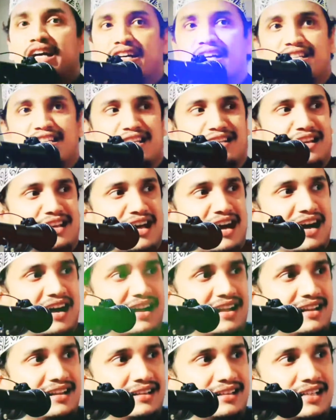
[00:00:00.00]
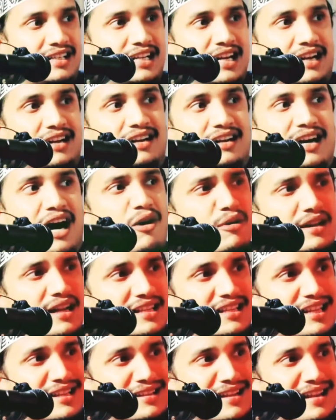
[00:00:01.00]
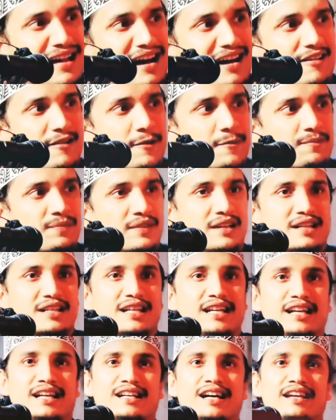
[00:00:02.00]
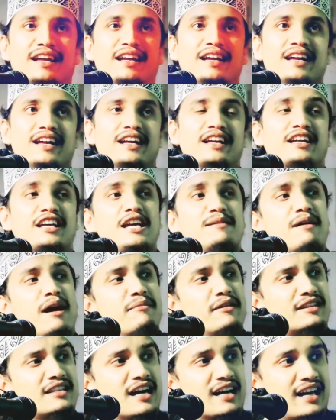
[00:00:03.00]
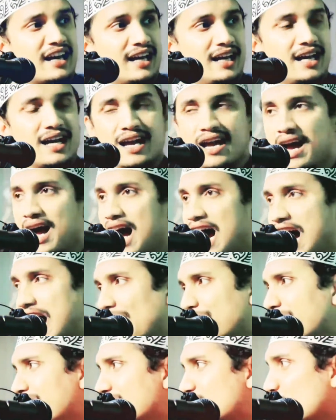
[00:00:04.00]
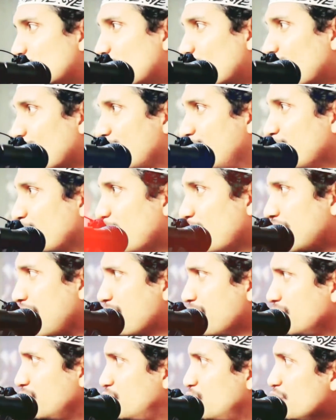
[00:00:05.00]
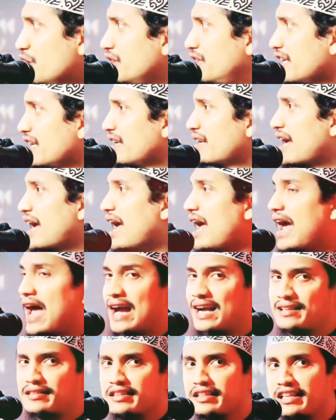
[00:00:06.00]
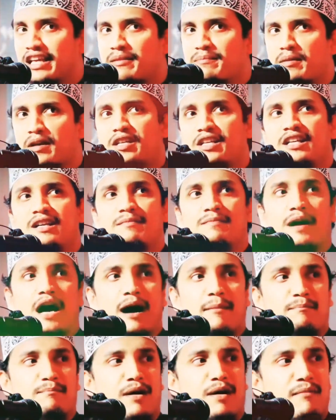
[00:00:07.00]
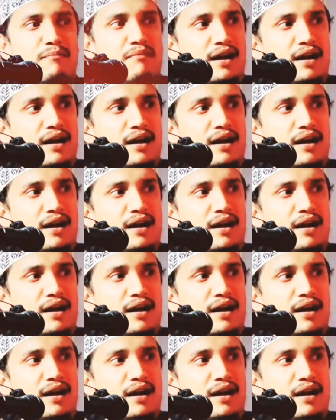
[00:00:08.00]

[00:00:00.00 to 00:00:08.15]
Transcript: তাকে চিনে না সে কাউকে চিনে না সে এখানে কিভাবে থাকে আমি নিজে উপলব্ধি করি আমি দুই দিন একদিনের বেশি আব্বা